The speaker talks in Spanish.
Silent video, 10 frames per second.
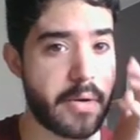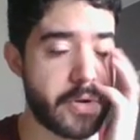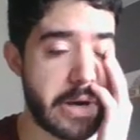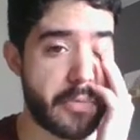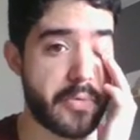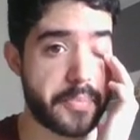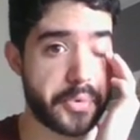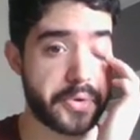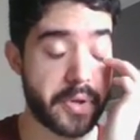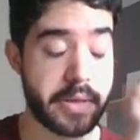rollo la
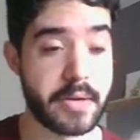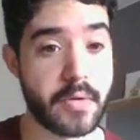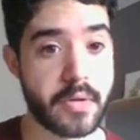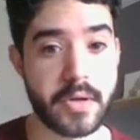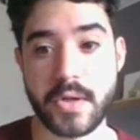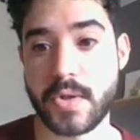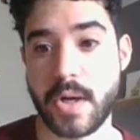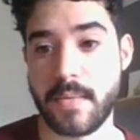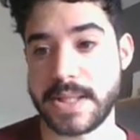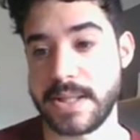1.52 o
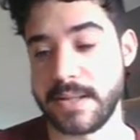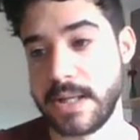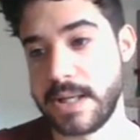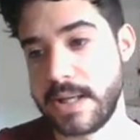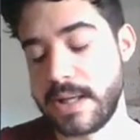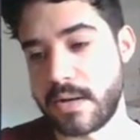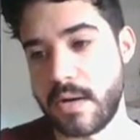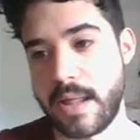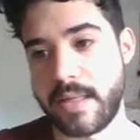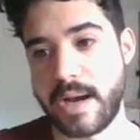algo así, que
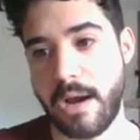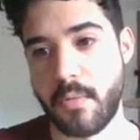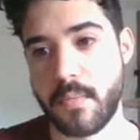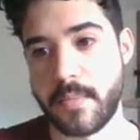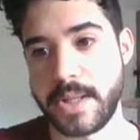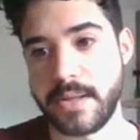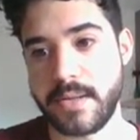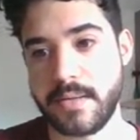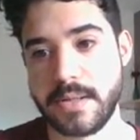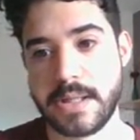lo lancen en algún
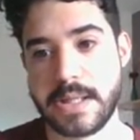momento.